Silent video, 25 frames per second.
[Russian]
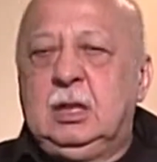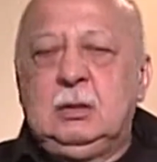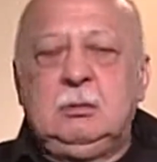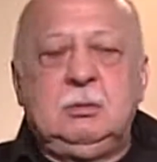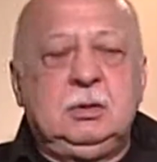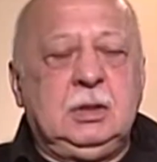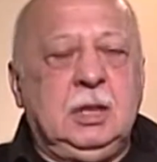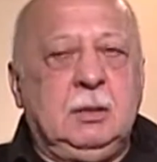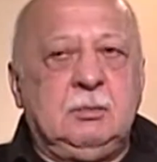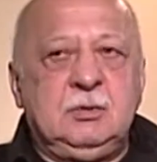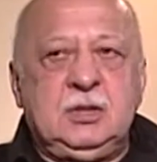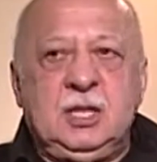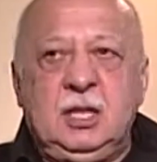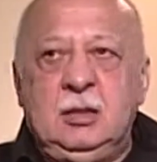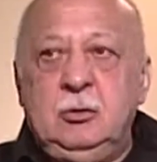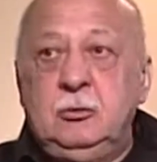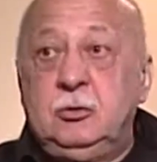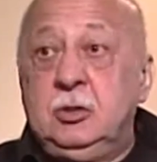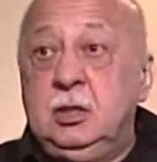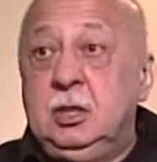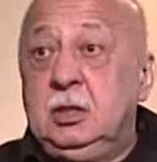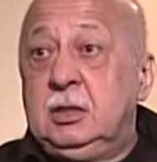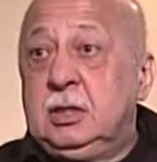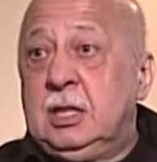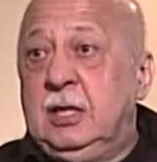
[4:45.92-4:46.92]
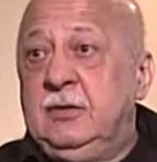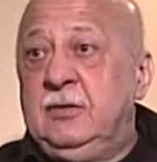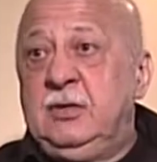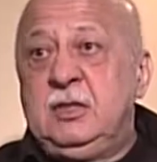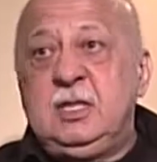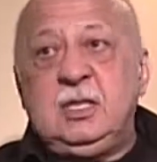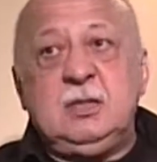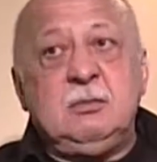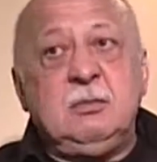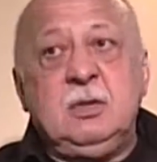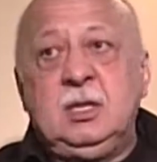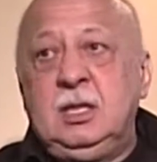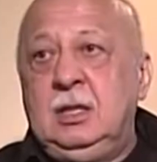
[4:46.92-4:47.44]
Она была абсолютно
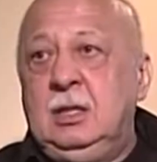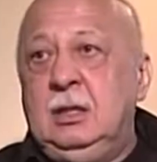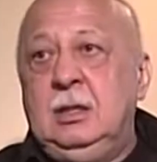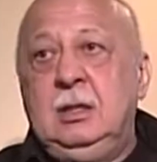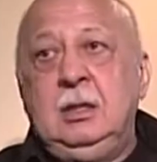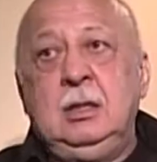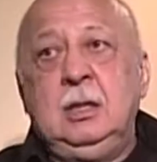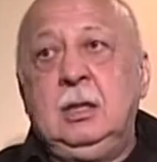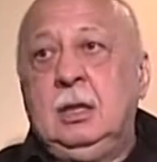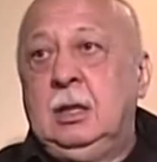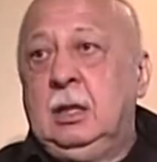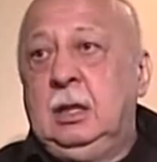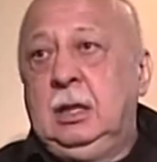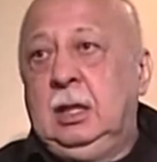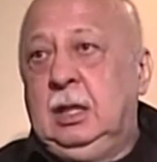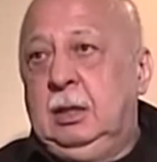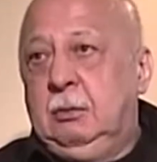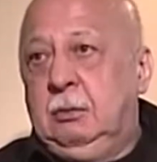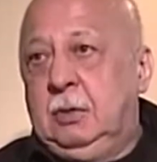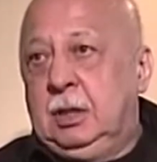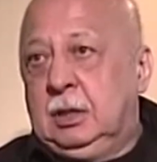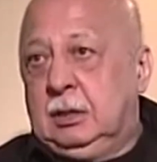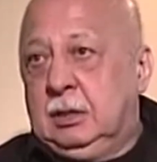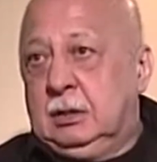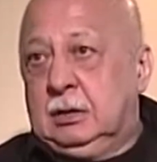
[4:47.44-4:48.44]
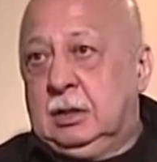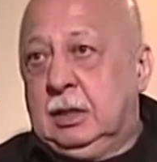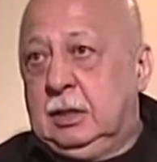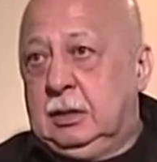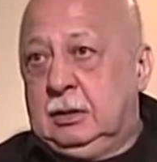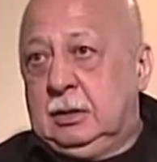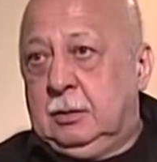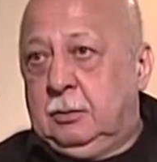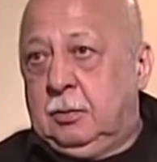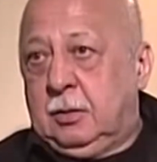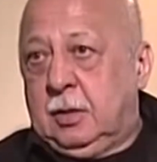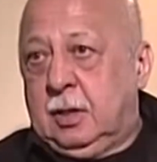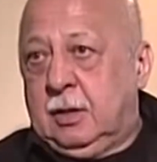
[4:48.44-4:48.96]
независима и имела на
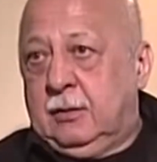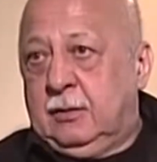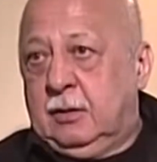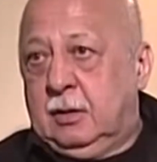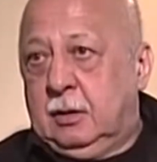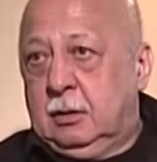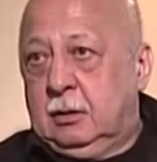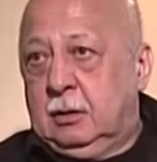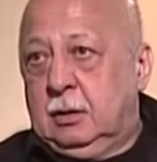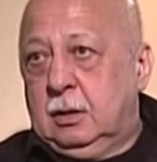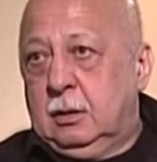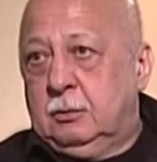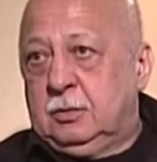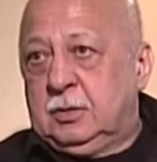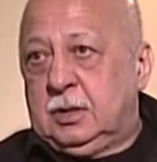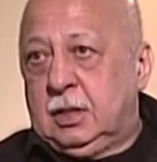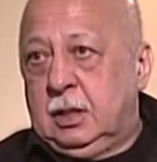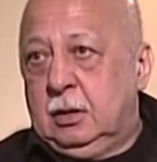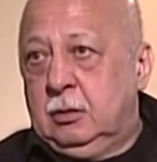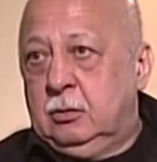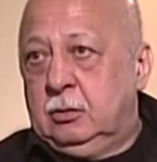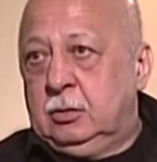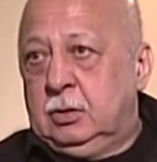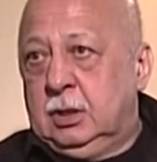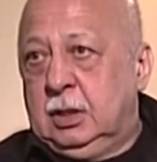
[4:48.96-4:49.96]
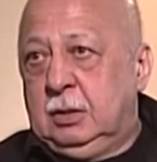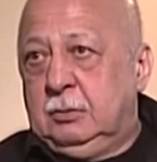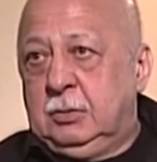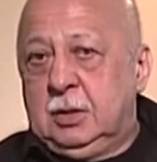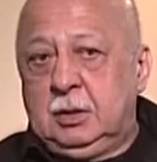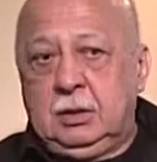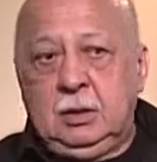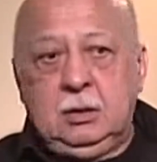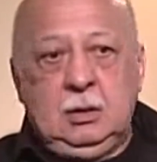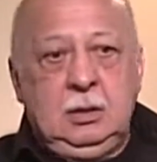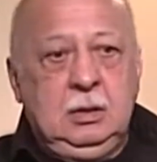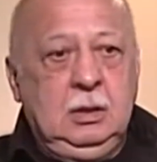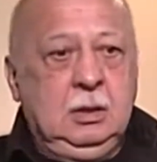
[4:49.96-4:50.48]
это право, абсолютно
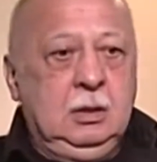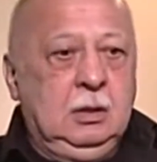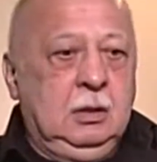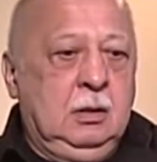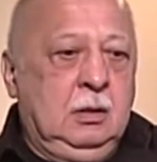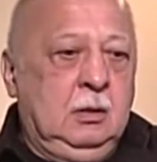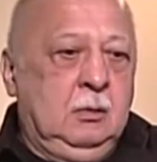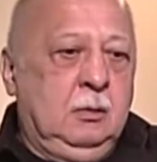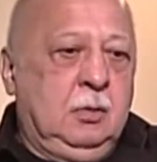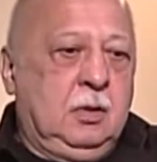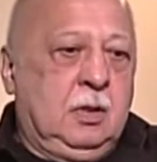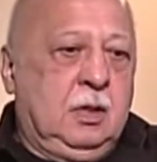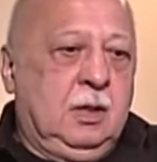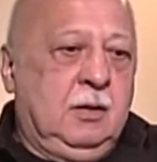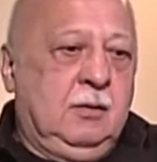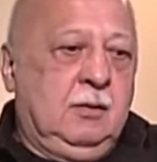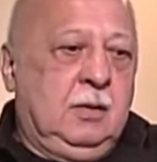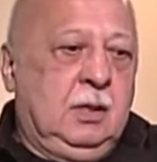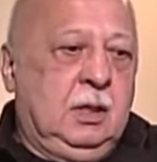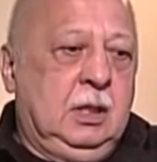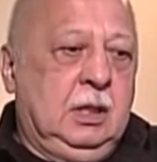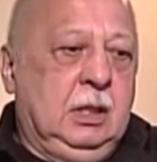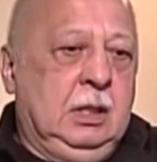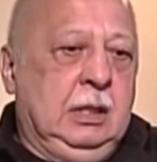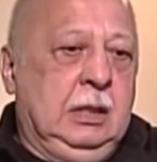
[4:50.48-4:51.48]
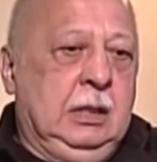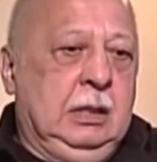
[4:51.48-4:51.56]
имела право.